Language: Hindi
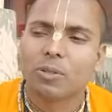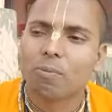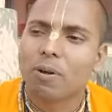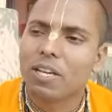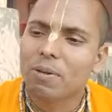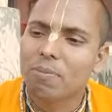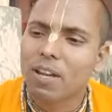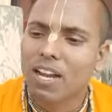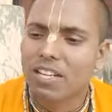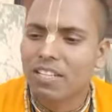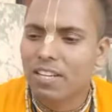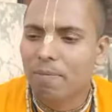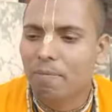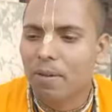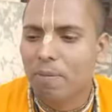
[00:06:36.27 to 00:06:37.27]
तो बलि
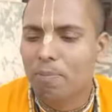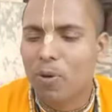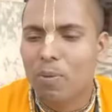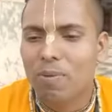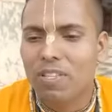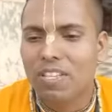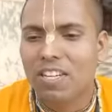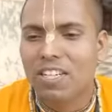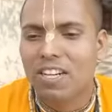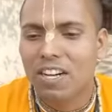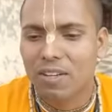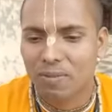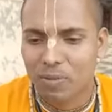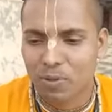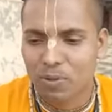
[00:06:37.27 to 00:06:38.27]
महाराज ने अपना प्रॉमिस
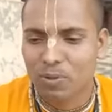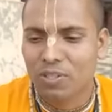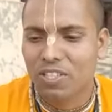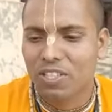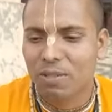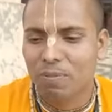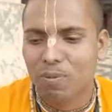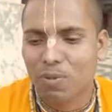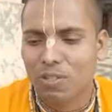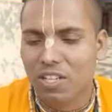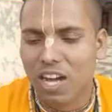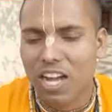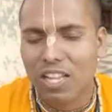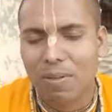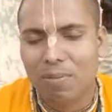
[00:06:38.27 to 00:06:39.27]
रखा उन्होंने सब
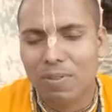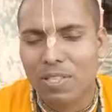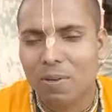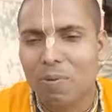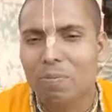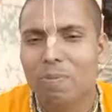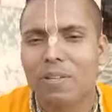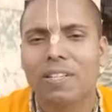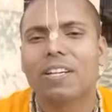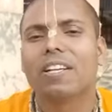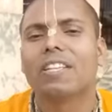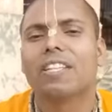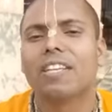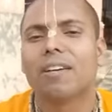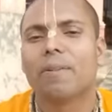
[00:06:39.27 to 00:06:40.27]
कुछ आत्मसमर्पण
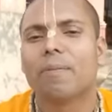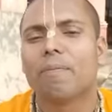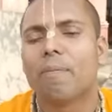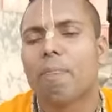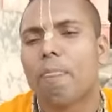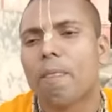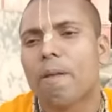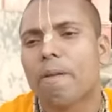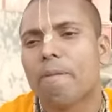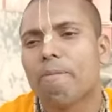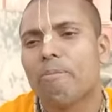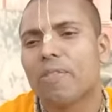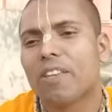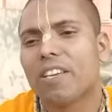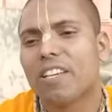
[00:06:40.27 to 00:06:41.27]
कर दिया
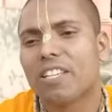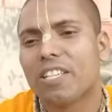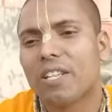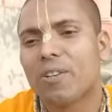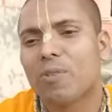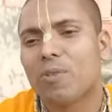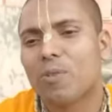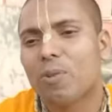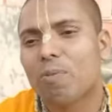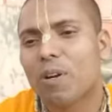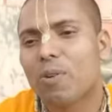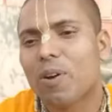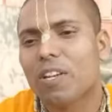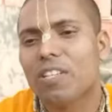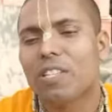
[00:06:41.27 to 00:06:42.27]
इसलिए उनको
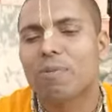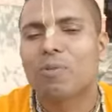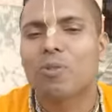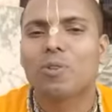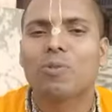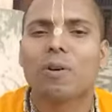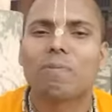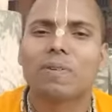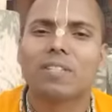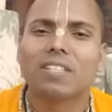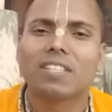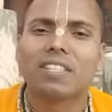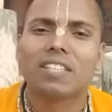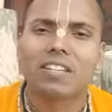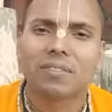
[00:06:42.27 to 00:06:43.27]
भगवान ने सब कुछ वापस
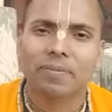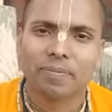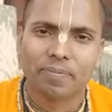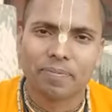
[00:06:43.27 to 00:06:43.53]
दे दिया